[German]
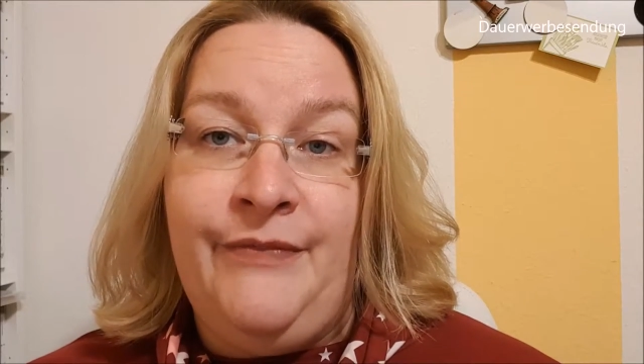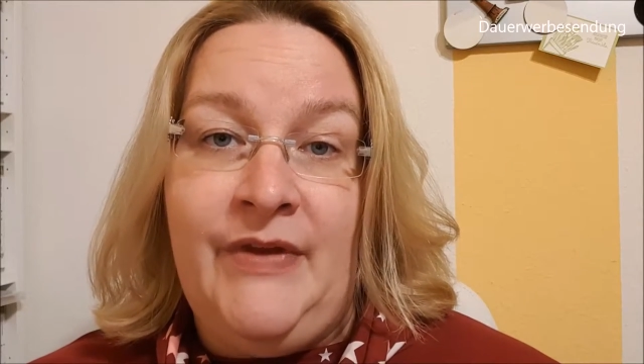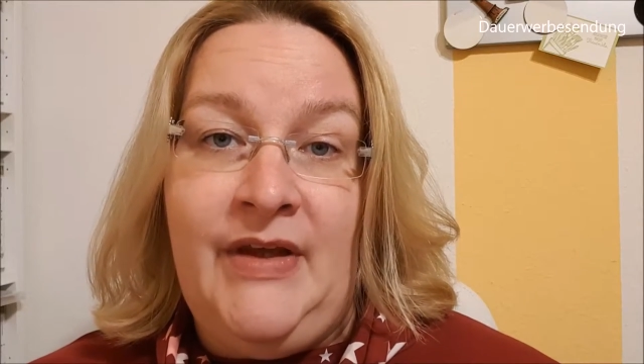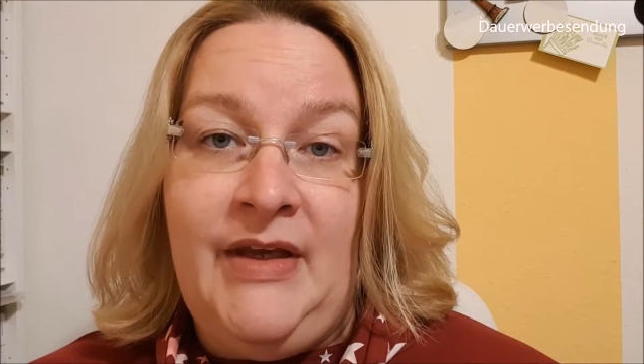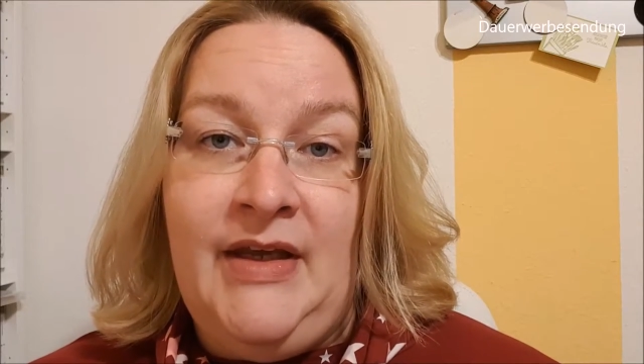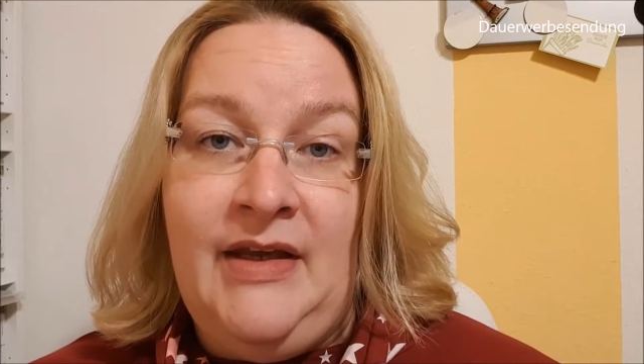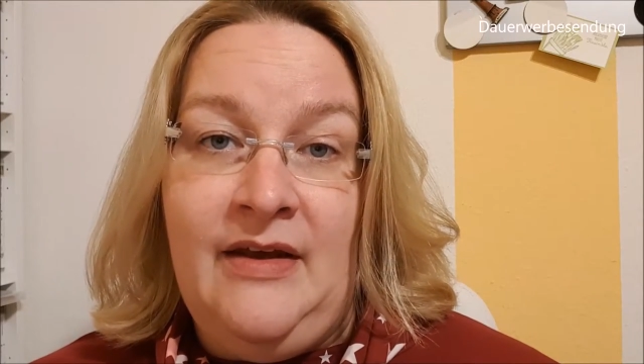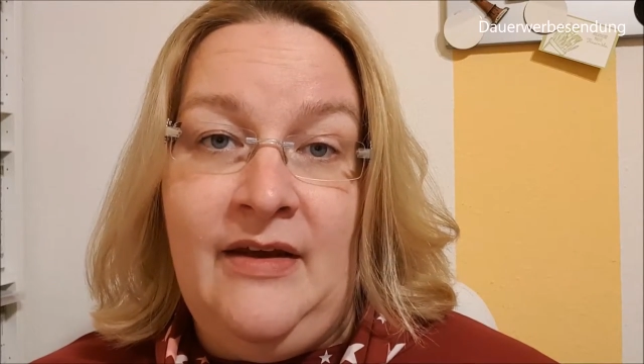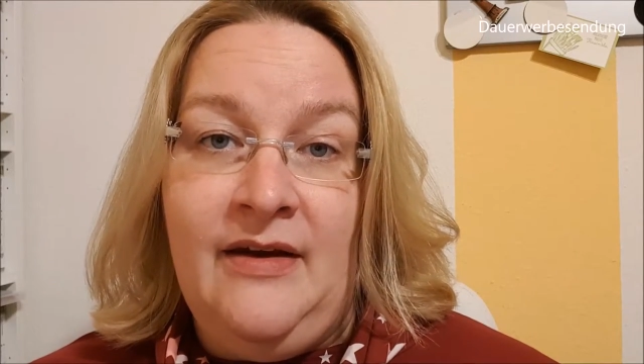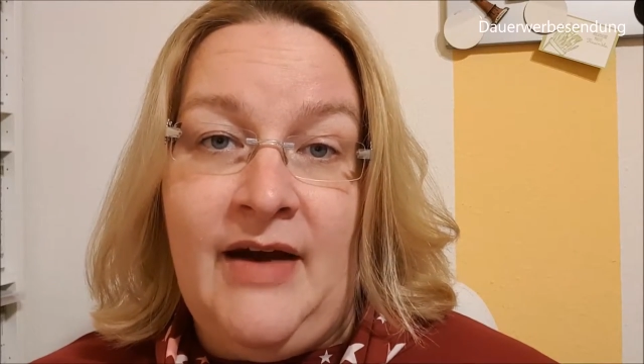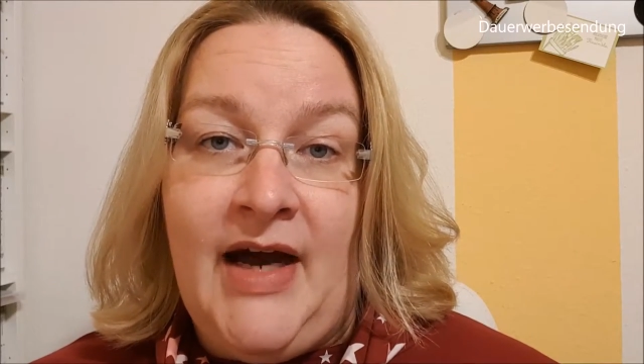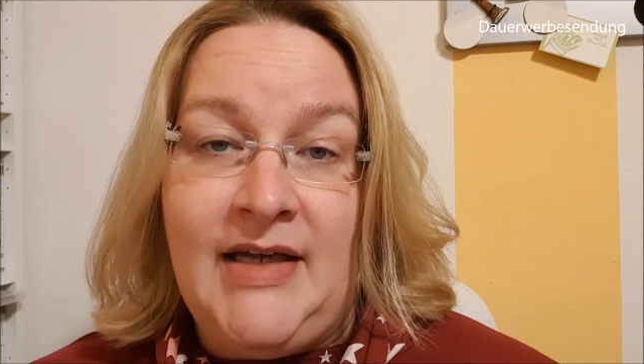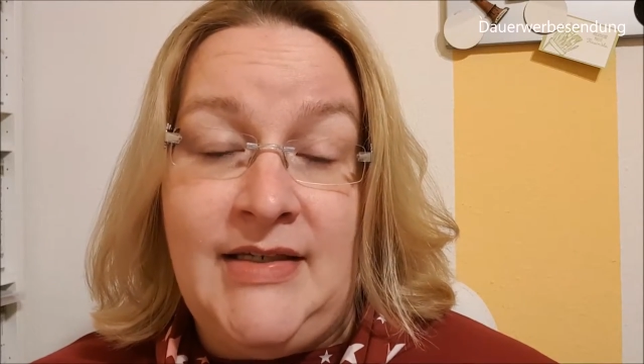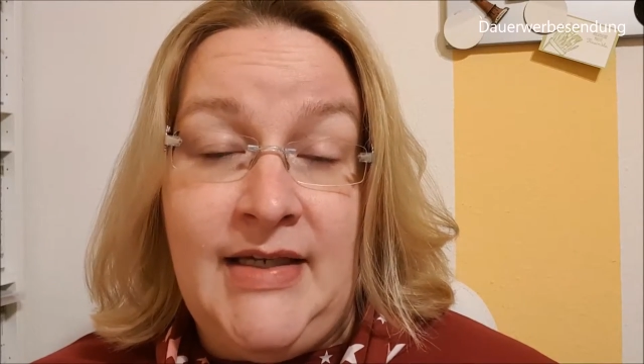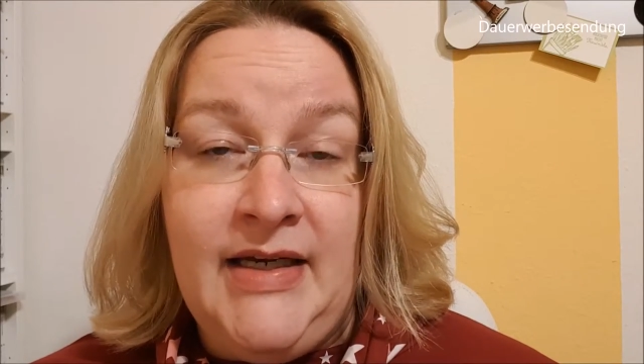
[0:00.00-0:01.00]
die
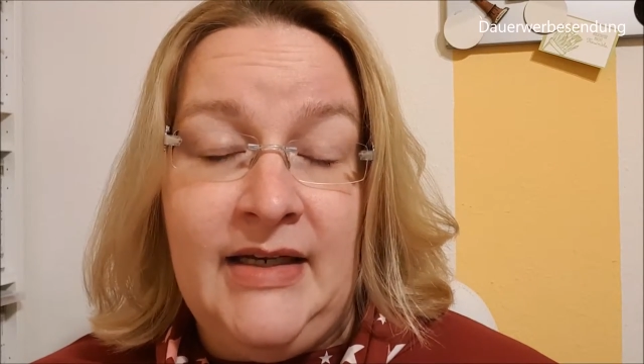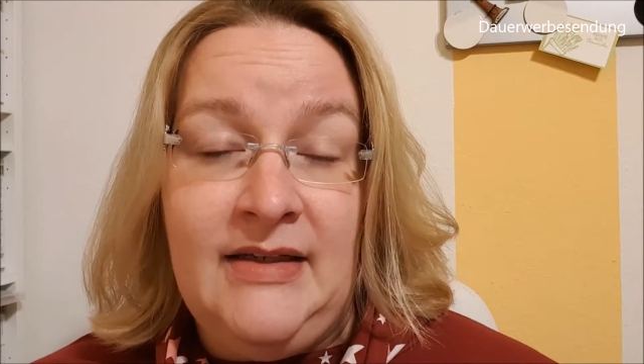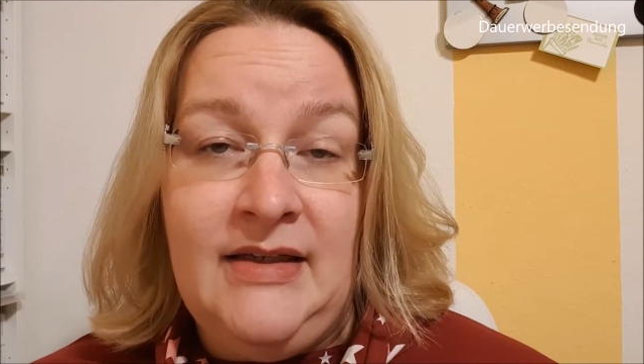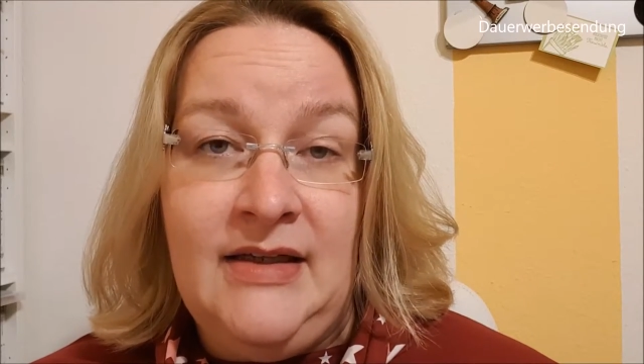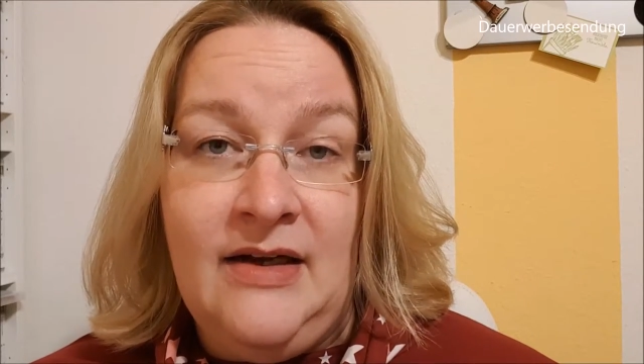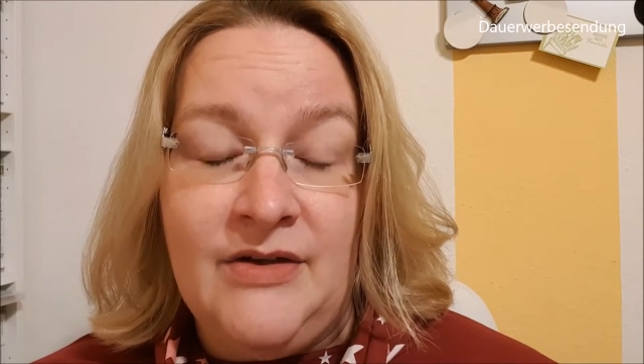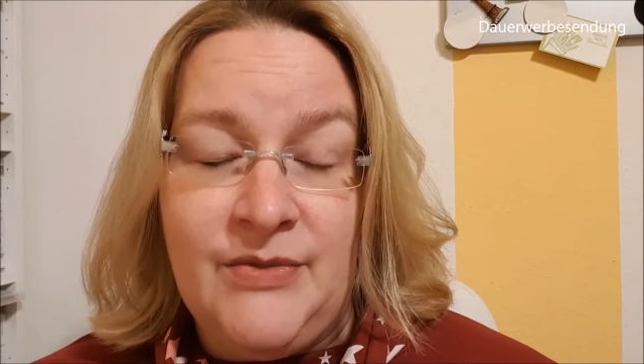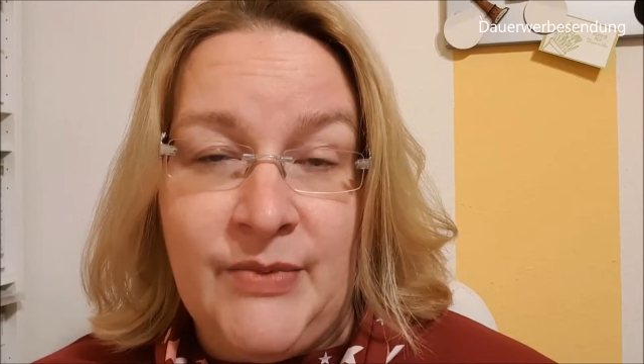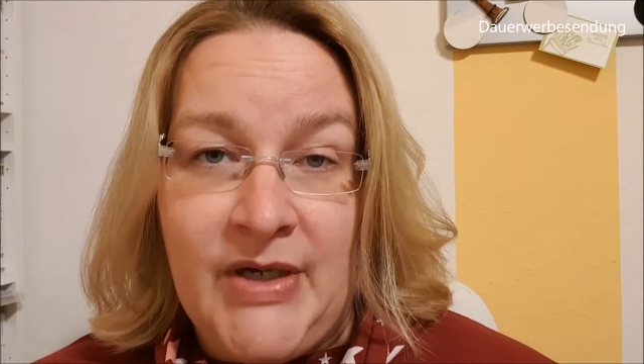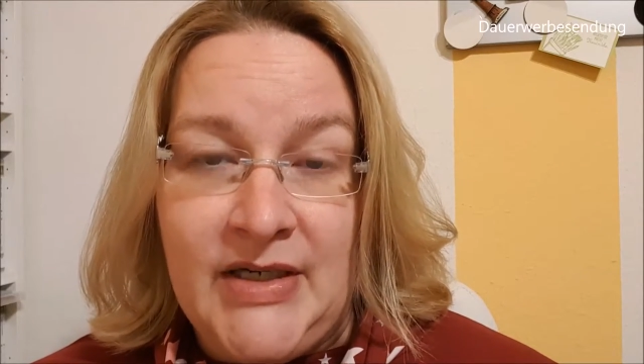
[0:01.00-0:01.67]
Artikel aus dem